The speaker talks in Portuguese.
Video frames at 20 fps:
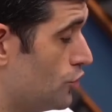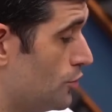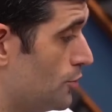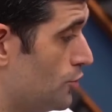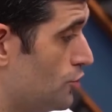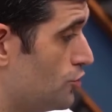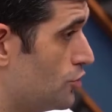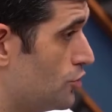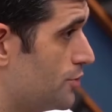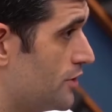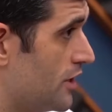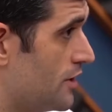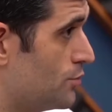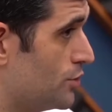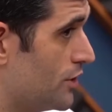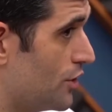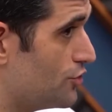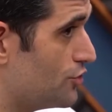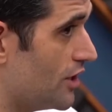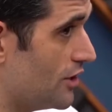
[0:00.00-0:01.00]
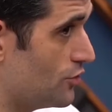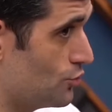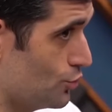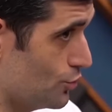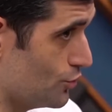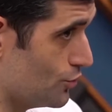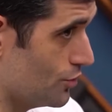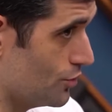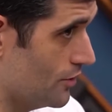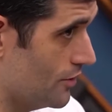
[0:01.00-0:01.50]
os clubes, os clubes têm que mudar o
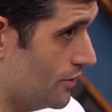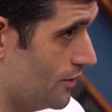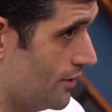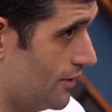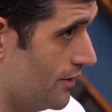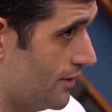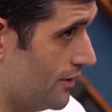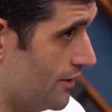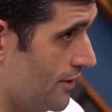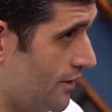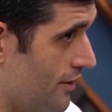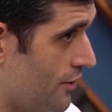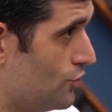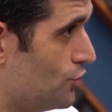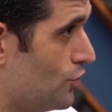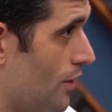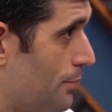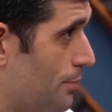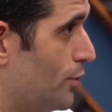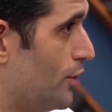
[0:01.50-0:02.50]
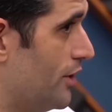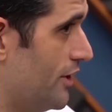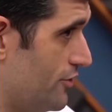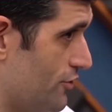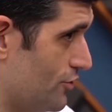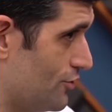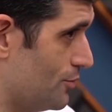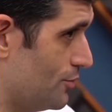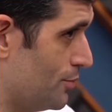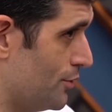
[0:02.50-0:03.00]
estatuto. Estatuto. E isso é
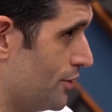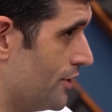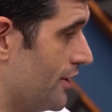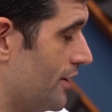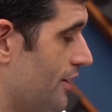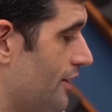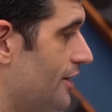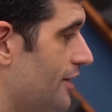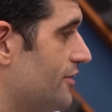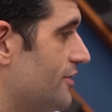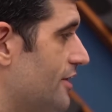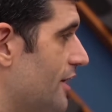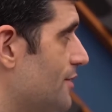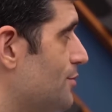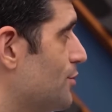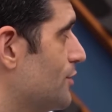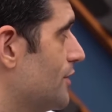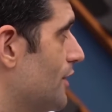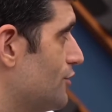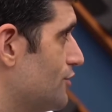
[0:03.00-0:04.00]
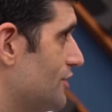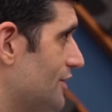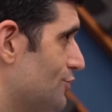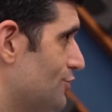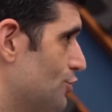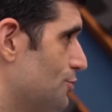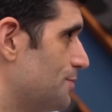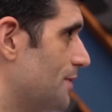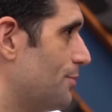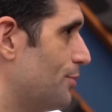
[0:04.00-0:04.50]
político, porque eles têm que mudar o
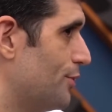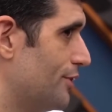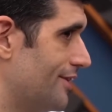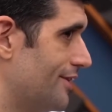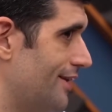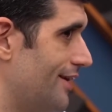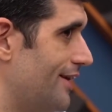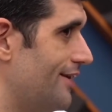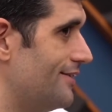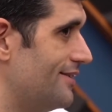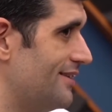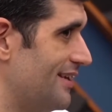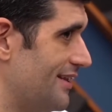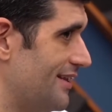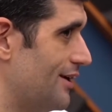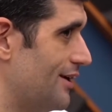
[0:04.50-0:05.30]
estatuto para poder se